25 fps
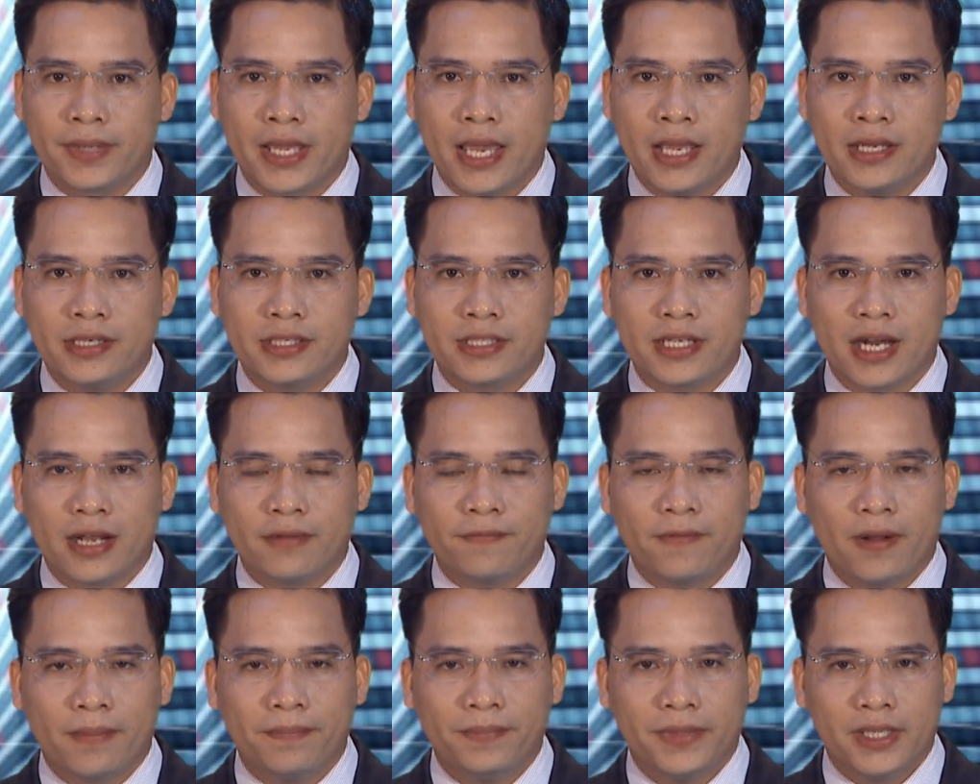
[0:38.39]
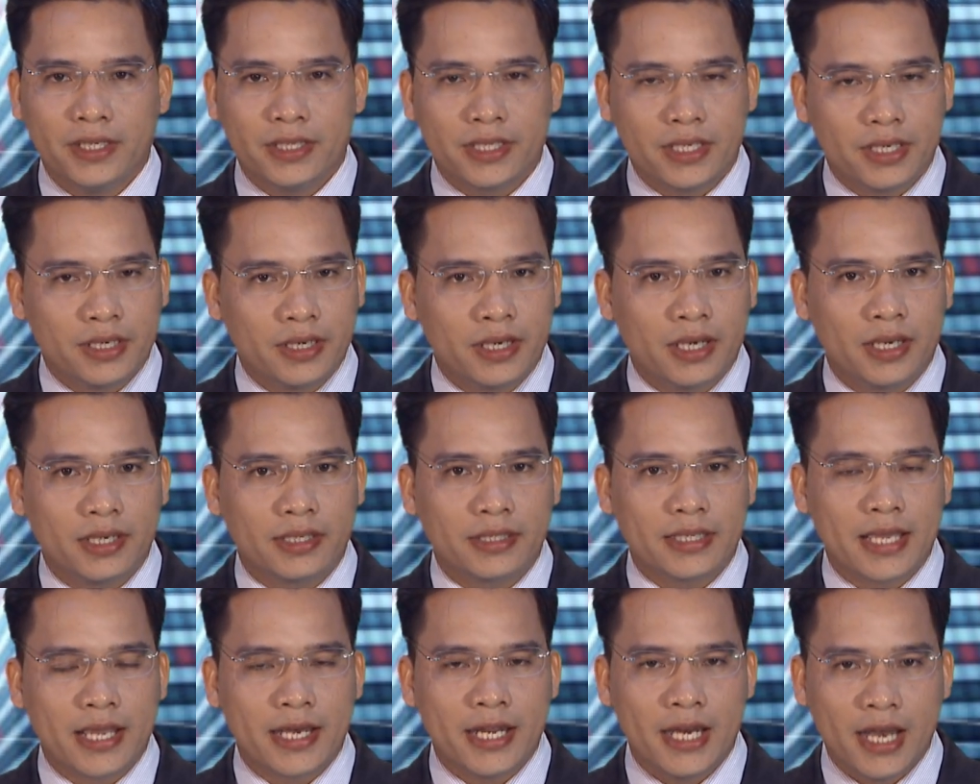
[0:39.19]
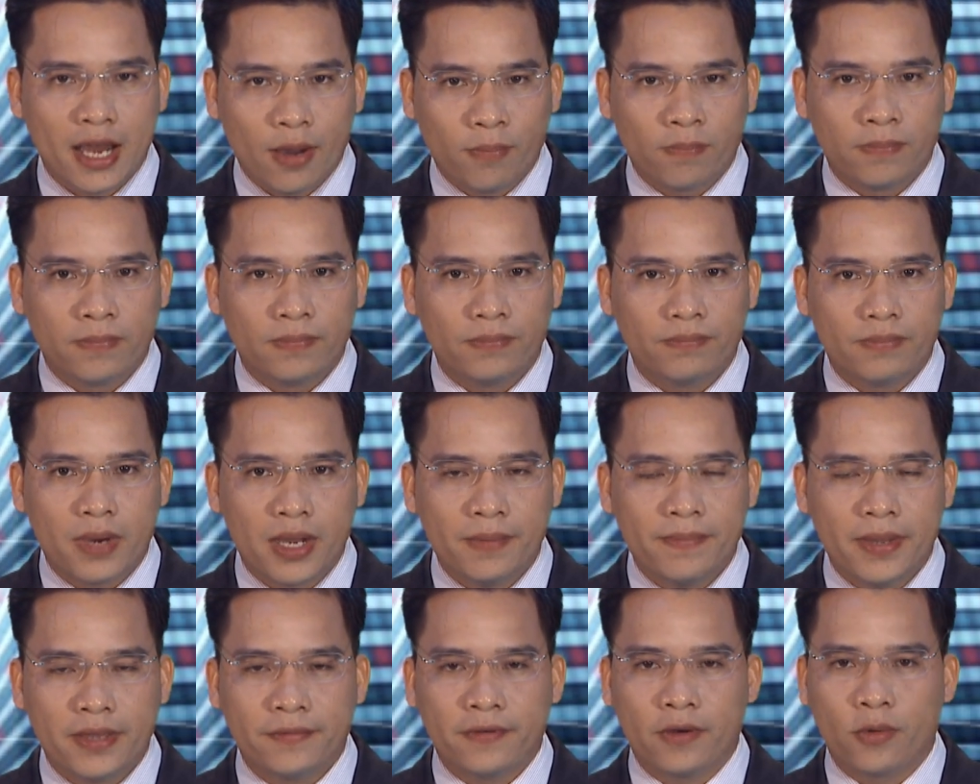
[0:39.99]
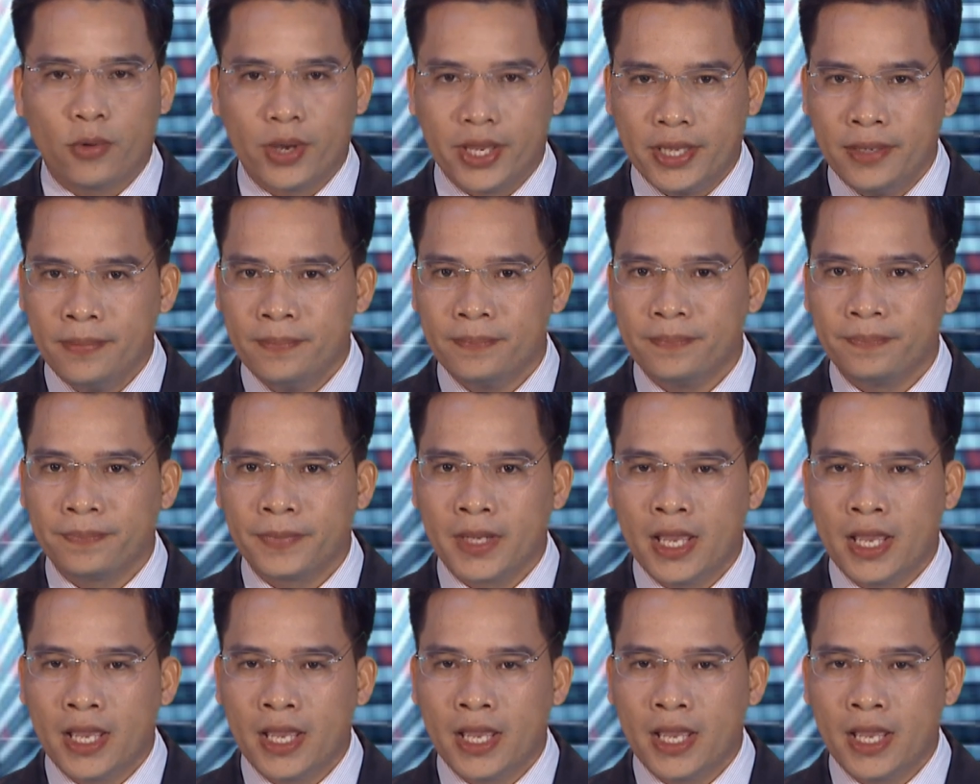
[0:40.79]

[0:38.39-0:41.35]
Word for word: các sản phẩm từ nhựa và ni lông mới bị phân hủy.